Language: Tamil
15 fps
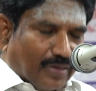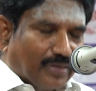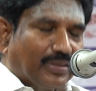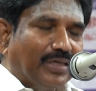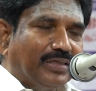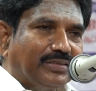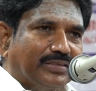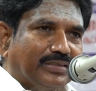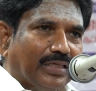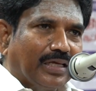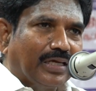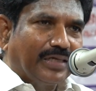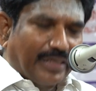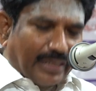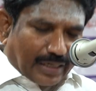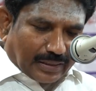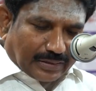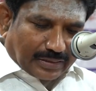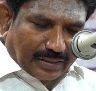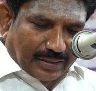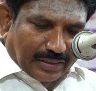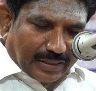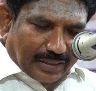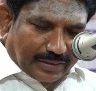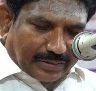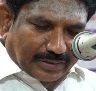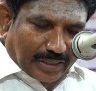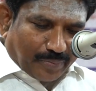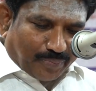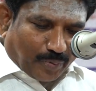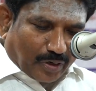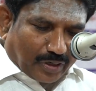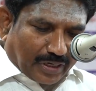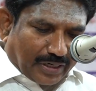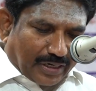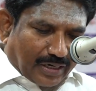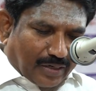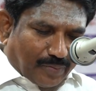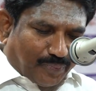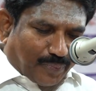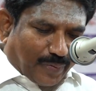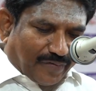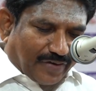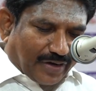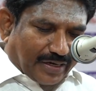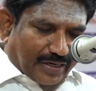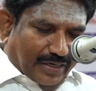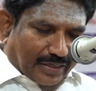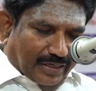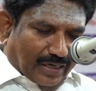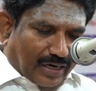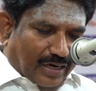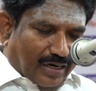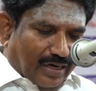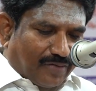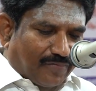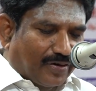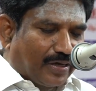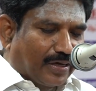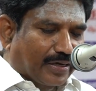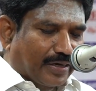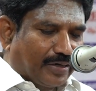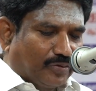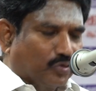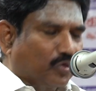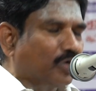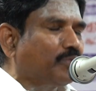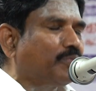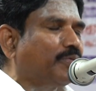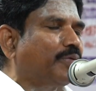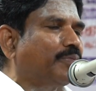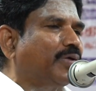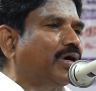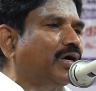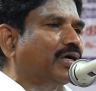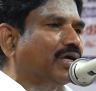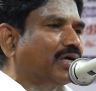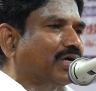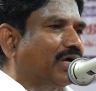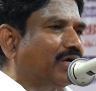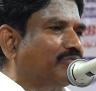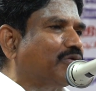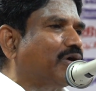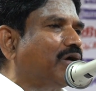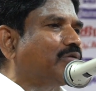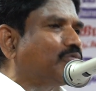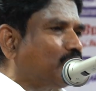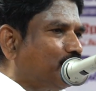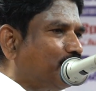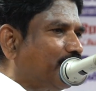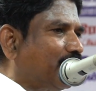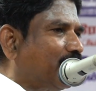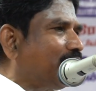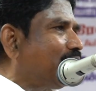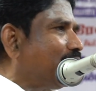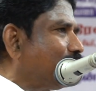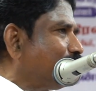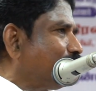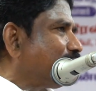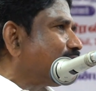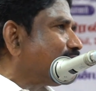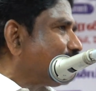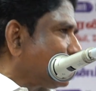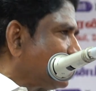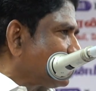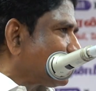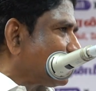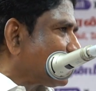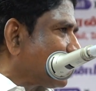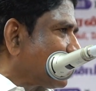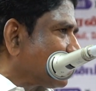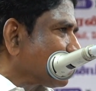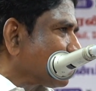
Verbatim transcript: தன் சரீரத்தின் இருட்டை போக்க எழுப்ப வேண்டிய ஞான விளக்கின் சொருமமாக காண்பான் உண்மையான ஆன்மீகவாதின்னு சொல்றார்